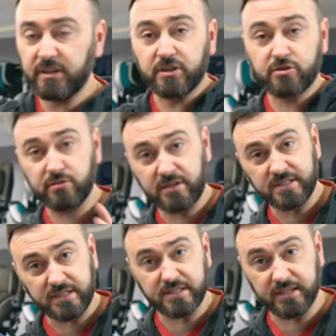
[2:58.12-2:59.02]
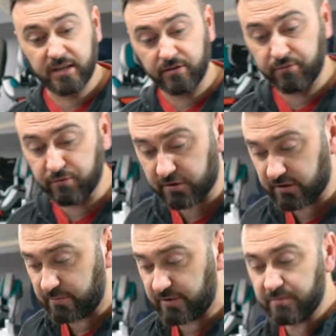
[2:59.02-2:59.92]
Так, что касается
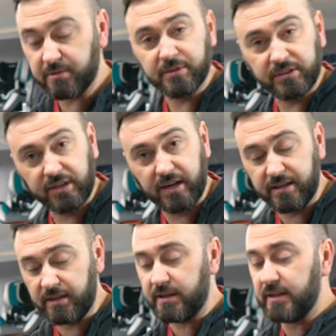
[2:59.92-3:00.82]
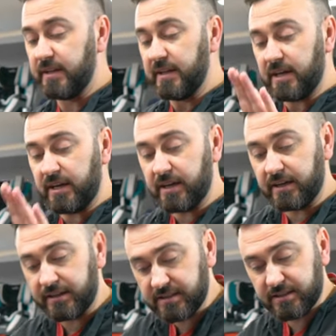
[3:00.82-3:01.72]
комфорта, помимо ткани, а,
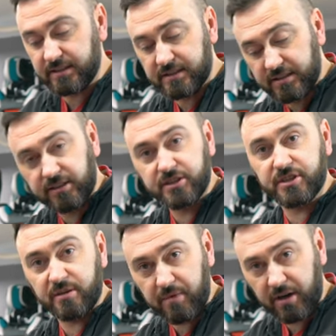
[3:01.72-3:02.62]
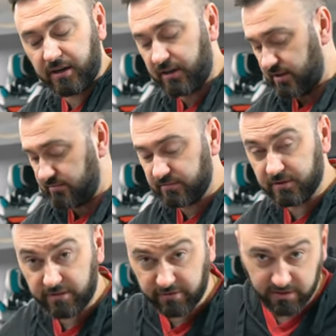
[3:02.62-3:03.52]
кресло достаточно мягкое,
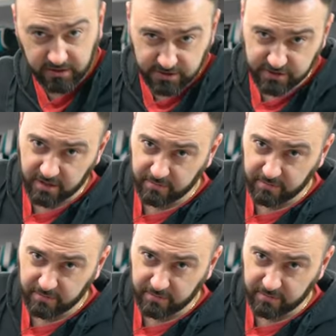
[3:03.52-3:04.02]
а вкладыш для